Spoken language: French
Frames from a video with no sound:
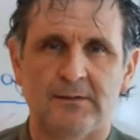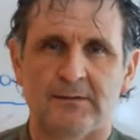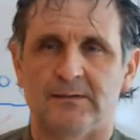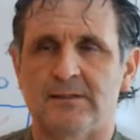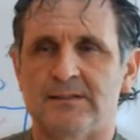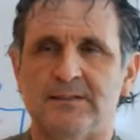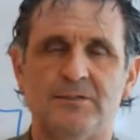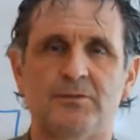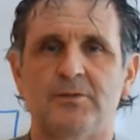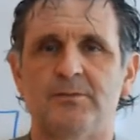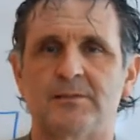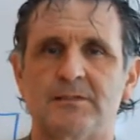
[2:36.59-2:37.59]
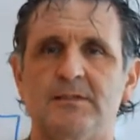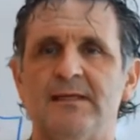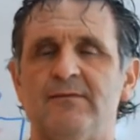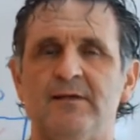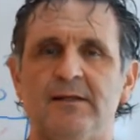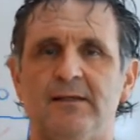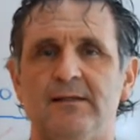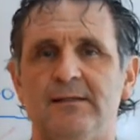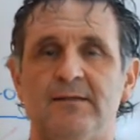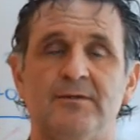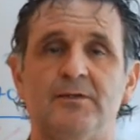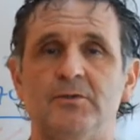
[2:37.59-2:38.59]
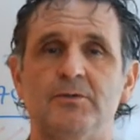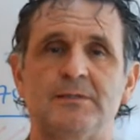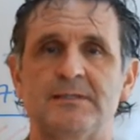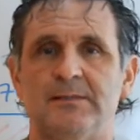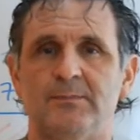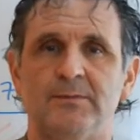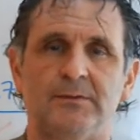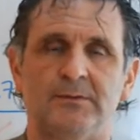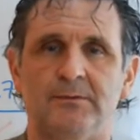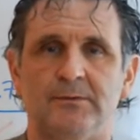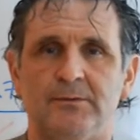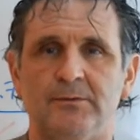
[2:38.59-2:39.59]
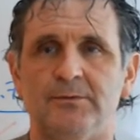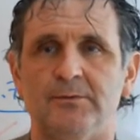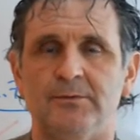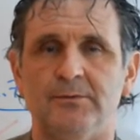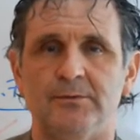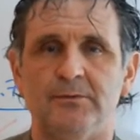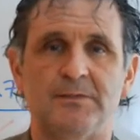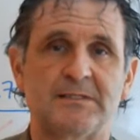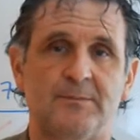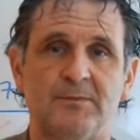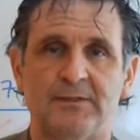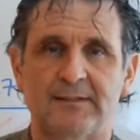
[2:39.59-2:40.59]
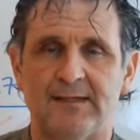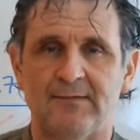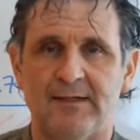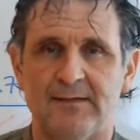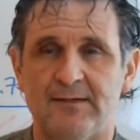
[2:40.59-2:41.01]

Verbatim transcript: dans ces autobus-là, il y avait, il y avait deux, types de, deux, types de travail.